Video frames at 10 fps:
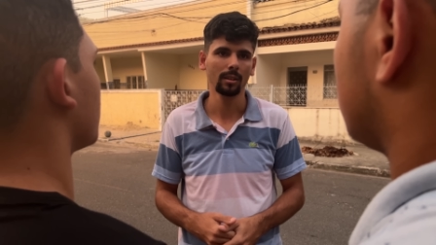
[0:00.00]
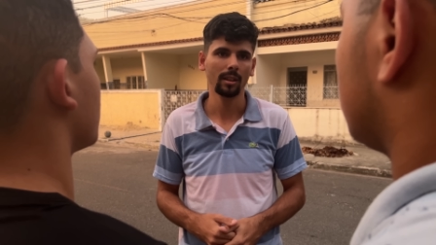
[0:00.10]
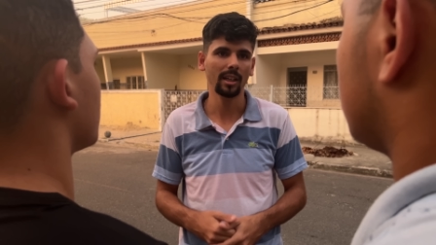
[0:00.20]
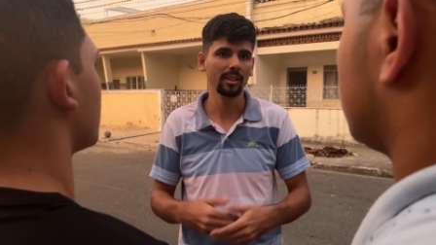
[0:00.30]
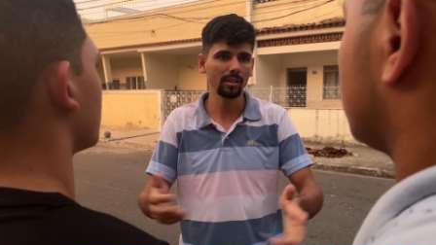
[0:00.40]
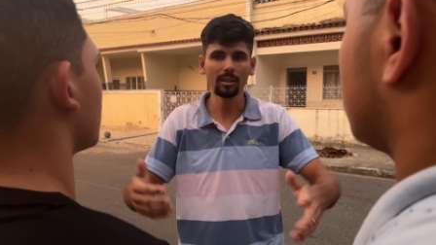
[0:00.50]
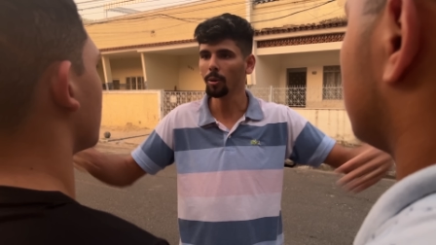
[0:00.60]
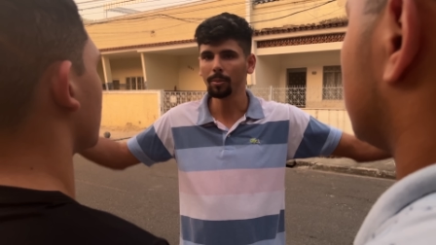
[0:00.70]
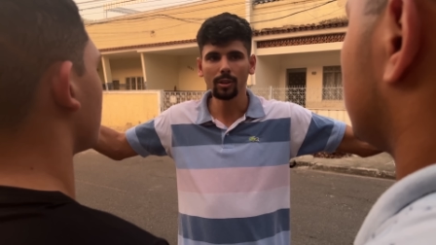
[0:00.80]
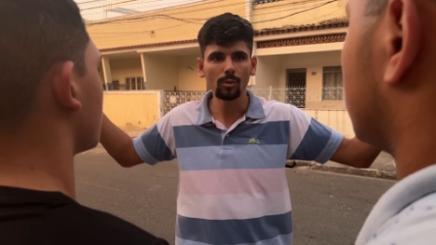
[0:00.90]
A gente não,
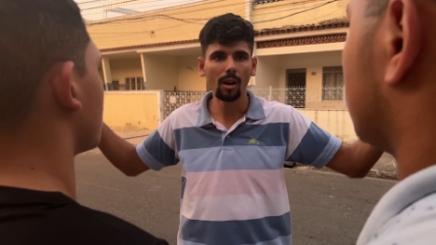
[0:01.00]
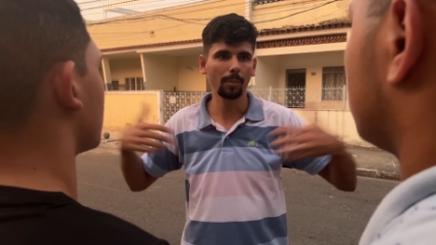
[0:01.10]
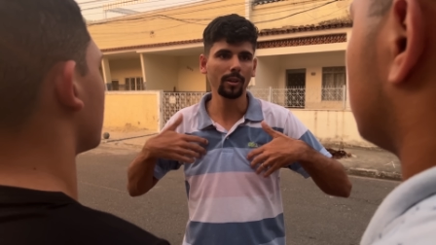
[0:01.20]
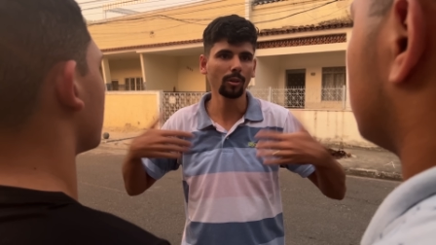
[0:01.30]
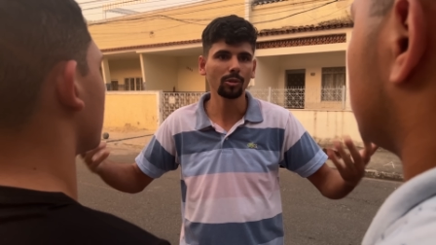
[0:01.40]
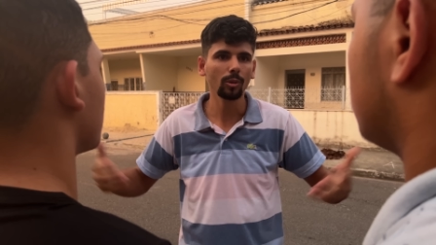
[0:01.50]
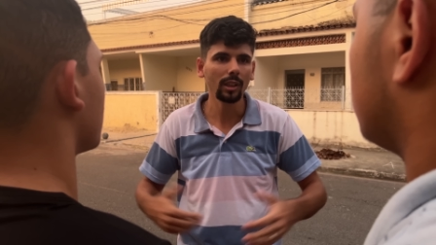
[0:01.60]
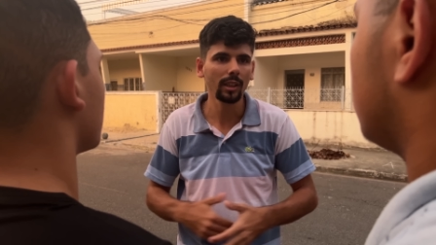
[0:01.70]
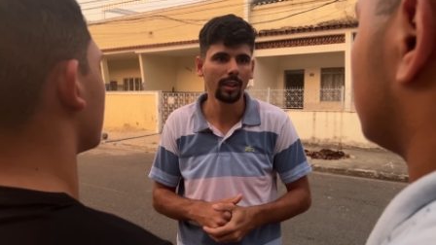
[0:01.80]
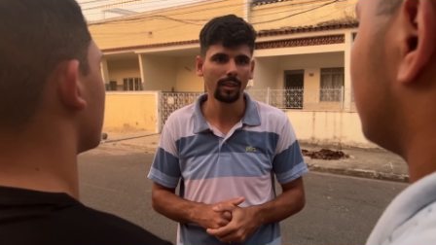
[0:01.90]
pessoal, porque eu não
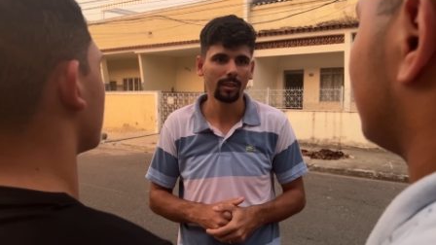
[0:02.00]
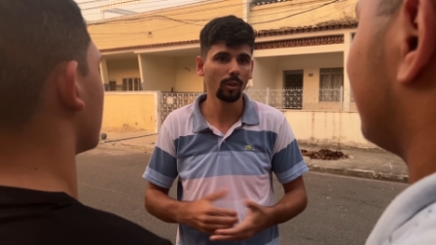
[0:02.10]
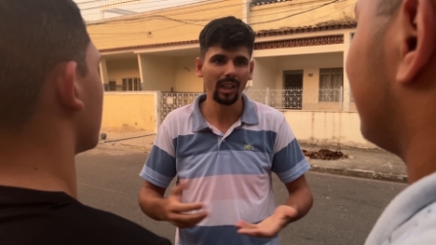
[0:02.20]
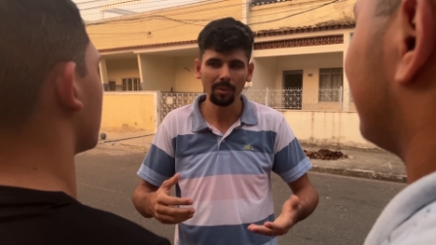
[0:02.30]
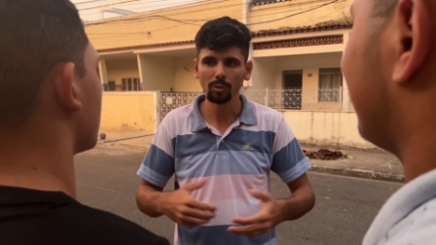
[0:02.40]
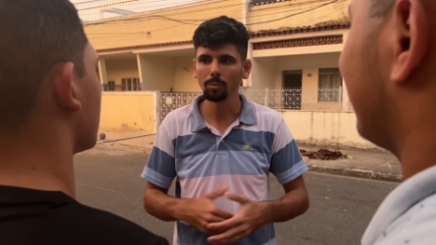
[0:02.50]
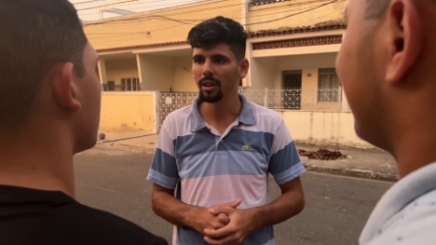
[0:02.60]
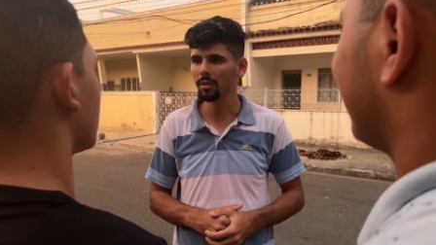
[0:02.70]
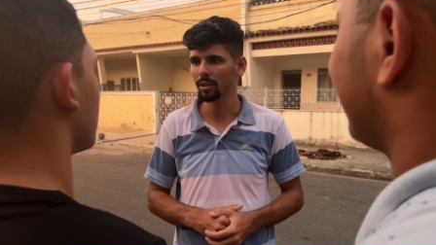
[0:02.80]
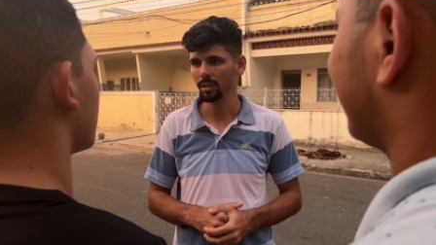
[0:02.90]
escolhi. Eu ganho muito
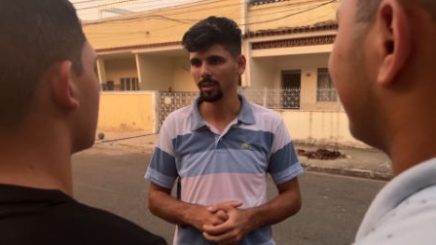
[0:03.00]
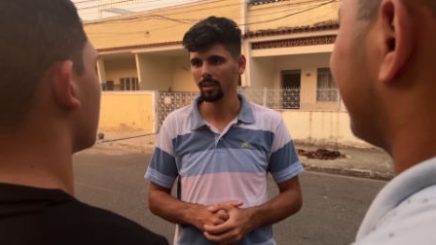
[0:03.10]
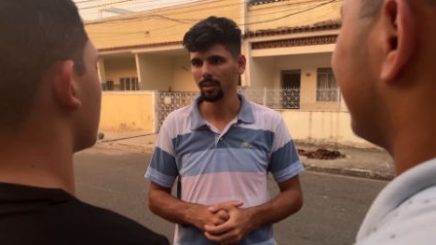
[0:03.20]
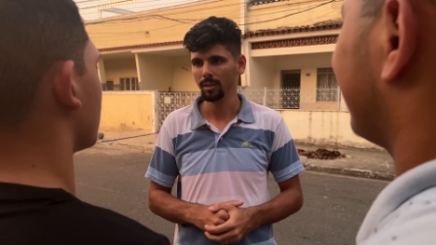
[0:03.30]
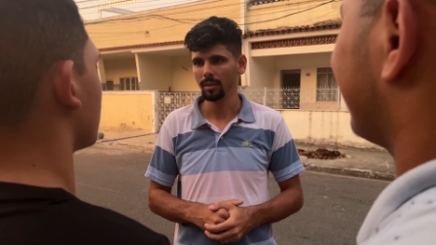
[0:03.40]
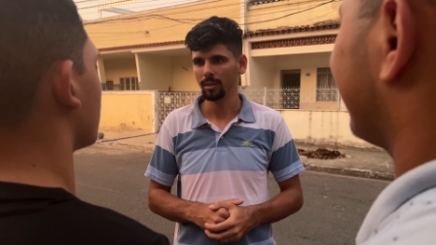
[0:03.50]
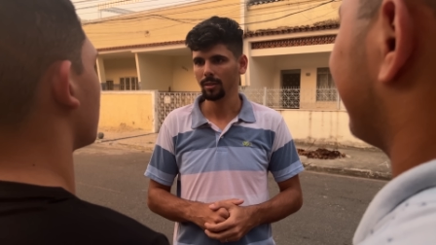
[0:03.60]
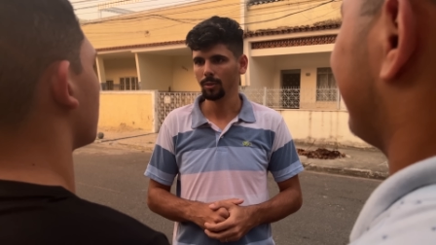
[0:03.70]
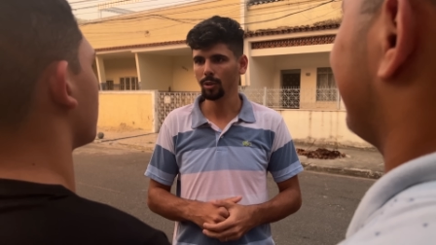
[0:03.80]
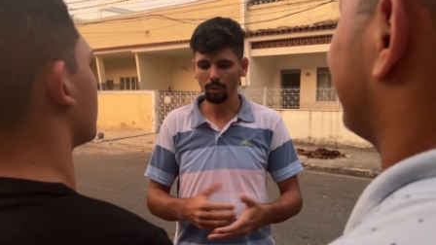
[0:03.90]
bem hoje.
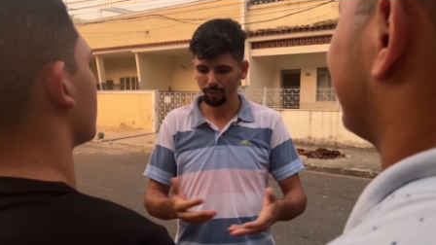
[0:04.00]
Hoje eu